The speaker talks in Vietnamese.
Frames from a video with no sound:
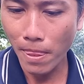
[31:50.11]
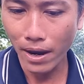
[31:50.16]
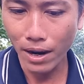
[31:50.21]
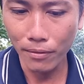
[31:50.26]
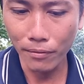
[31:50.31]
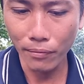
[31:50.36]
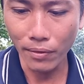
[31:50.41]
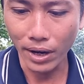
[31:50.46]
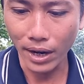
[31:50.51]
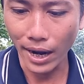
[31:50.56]

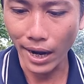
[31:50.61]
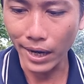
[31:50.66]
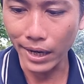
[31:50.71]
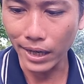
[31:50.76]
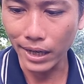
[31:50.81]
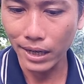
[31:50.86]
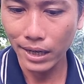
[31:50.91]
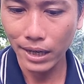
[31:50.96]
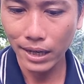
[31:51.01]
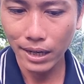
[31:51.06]
ở phần
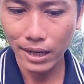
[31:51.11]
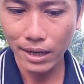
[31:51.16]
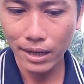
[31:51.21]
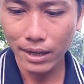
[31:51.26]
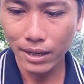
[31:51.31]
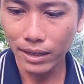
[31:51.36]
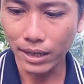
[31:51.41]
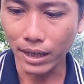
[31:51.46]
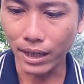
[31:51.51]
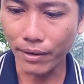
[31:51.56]
này
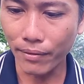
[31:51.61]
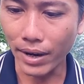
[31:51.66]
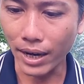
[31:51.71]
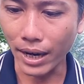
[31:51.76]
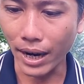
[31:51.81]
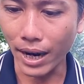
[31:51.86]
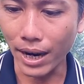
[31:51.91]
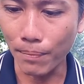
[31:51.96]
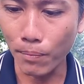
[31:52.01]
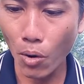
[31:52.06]
thì cái phần
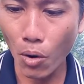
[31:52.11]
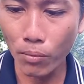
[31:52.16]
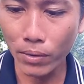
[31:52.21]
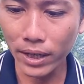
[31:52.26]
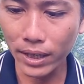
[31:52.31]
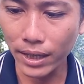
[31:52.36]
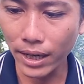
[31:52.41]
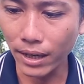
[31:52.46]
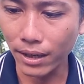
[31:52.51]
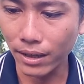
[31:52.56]
này là bốn
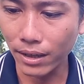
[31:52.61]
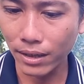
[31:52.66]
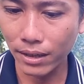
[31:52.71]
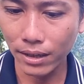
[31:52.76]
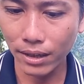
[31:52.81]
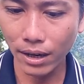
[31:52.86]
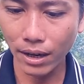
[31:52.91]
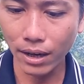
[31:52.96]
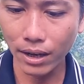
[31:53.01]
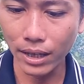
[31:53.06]
cái chân
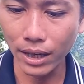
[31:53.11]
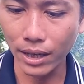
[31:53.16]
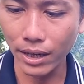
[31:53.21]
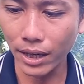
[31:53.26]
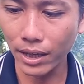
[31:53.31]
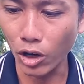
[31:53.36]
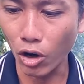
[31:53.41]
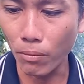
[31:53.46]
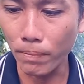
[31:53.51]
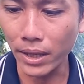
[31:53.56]
đó thì
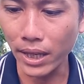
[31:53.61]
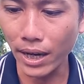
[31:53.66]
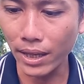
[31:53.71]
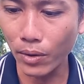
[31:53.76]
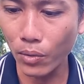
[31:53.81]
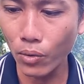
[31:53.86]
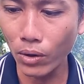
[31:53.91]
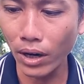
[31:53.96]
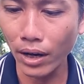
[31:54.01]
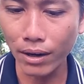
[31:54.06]
cái chỗ mình tha
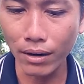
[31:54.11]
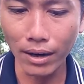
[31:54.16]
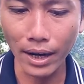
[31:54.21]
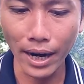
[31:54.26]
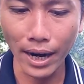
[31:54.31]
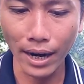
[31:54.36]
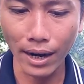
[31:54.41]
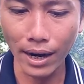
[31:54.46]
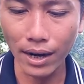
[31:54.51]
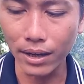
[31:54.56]
thuốc là nó
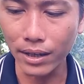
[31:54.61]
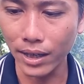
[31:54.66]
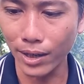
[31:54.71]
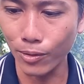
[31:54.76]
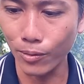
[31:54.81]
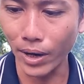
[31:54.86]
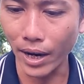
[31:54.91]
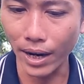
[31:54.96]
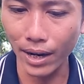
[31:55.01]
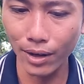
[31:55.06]
ra rất là
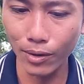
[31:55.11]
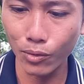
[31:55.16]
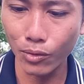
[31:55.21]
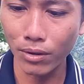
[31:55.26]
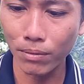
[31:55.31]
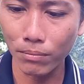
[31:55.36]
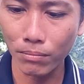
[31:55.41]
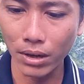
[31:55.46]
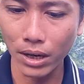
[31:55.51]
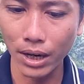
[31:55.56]
nhiều rễ luôn
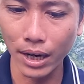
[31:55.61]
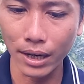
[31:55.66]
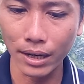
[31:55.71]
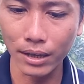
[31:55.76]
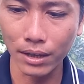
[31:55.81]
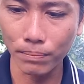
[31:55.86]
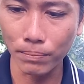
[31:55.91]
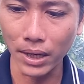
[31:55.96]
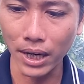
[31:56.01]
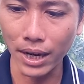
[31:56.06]
mình là
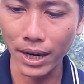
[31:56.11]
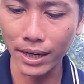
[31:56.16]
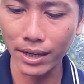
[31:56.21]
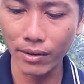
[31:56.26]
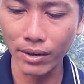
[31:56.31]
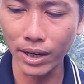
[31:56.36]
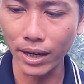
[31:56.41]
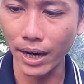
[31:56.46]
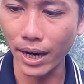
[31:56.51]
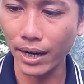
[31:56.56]
mình để
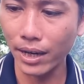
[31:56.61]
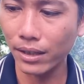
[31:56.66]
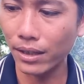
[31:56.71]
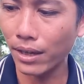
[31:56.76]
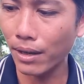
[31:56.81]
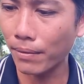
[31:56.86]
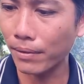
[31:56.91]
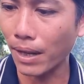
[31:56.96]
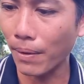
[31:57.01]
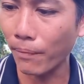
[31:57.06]
cho cái rễ
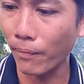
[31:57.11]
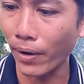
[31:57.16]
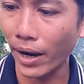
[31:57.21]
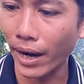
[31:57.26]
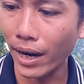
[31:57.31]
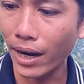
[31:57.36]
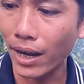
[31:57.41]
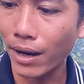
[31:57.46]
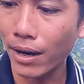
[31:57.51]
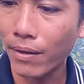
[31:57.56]
nó tầm
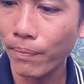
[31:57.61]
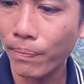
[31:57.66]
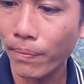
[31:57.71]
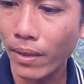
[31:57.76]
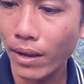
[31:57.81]
khoảng là